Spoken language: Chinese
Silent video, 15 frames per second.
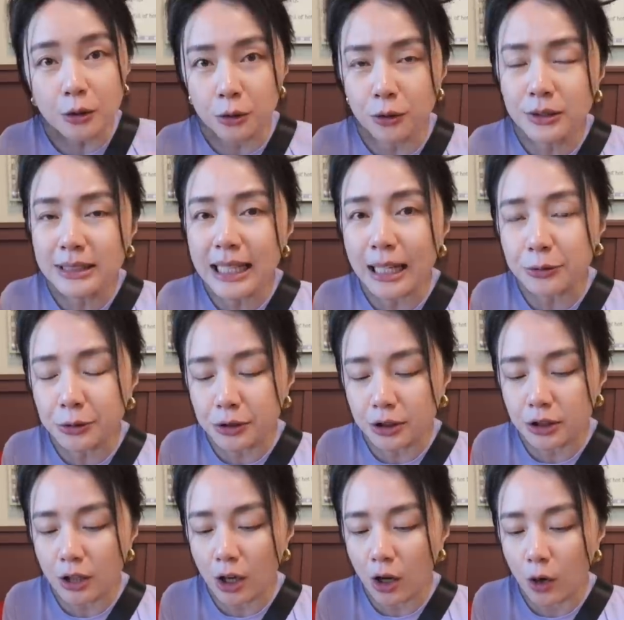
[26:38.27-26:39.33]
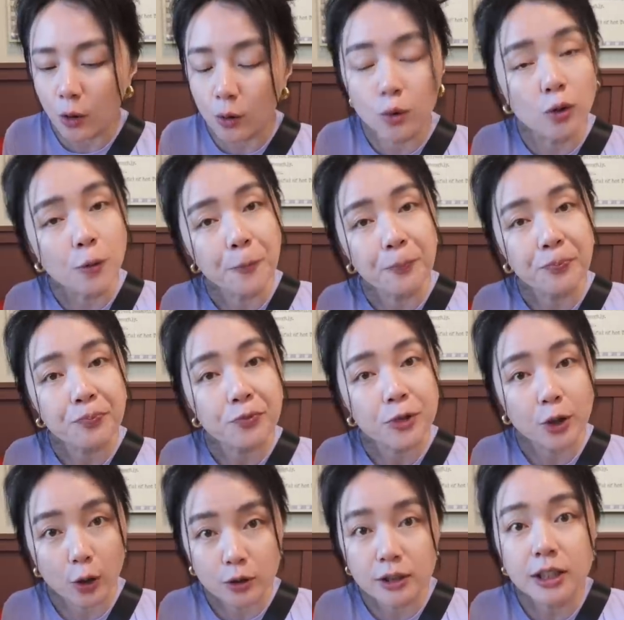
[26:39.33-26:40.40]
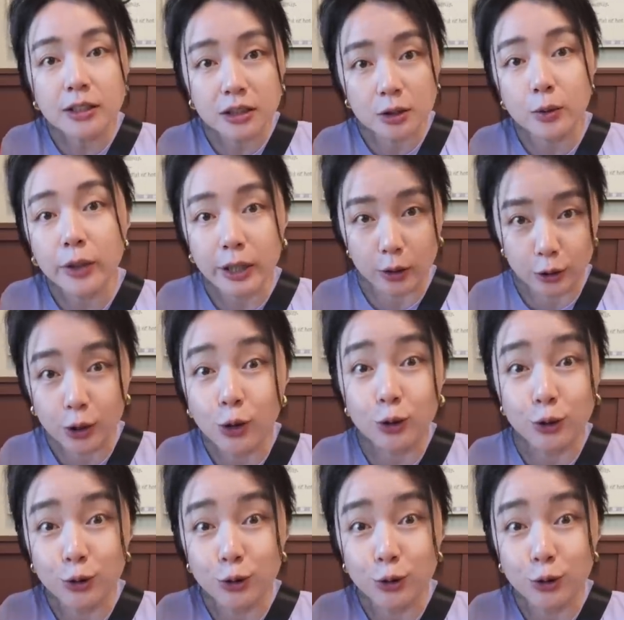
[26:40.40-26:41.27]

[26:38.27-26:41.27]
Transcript: 吞下去之后，有起司味有冲